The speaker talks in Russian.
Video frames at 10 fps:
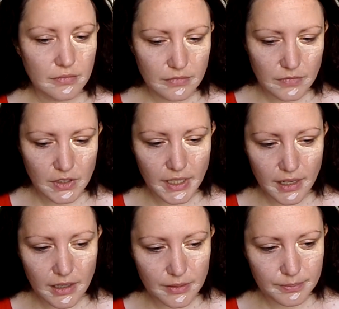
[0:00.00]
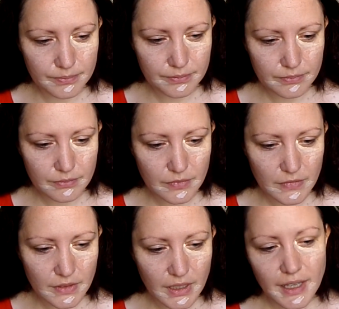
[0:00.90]
я...
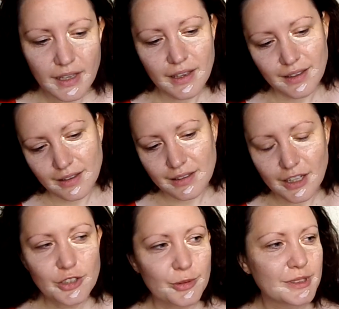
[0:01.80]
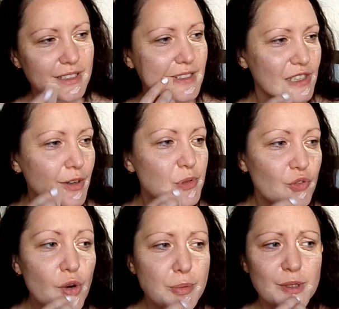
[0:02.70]
Как вам сказать?
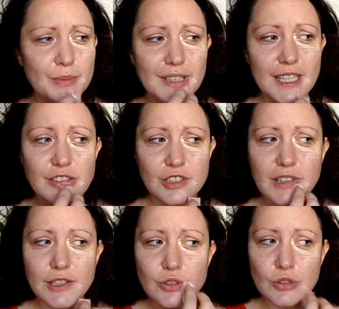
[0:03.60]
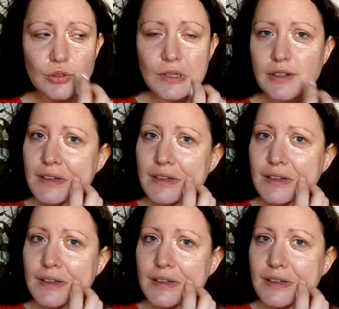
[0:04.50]
В общем-то, я считаю, что